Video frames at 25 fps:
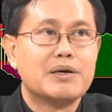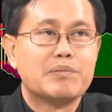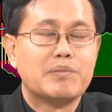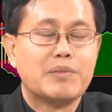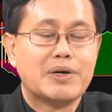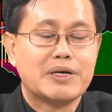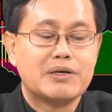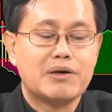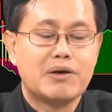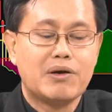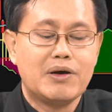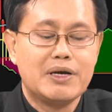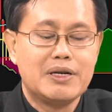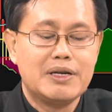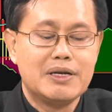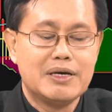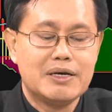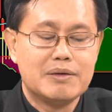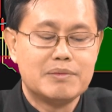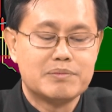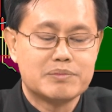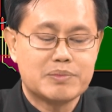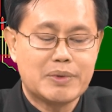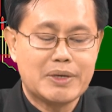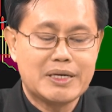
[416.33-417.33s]
มันค่อยๆเริ่
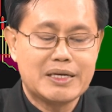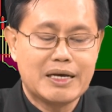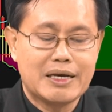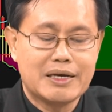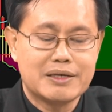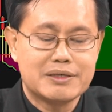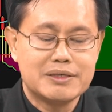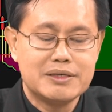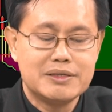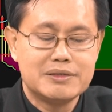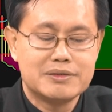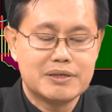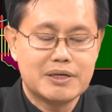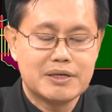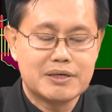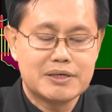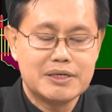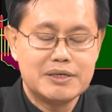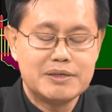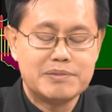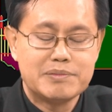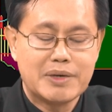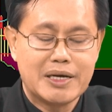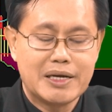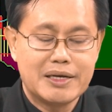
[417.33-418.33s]
มเป็นขาขึ้นแล้ว
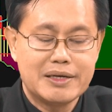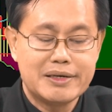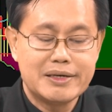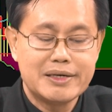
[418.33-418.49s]
ขึ้นมา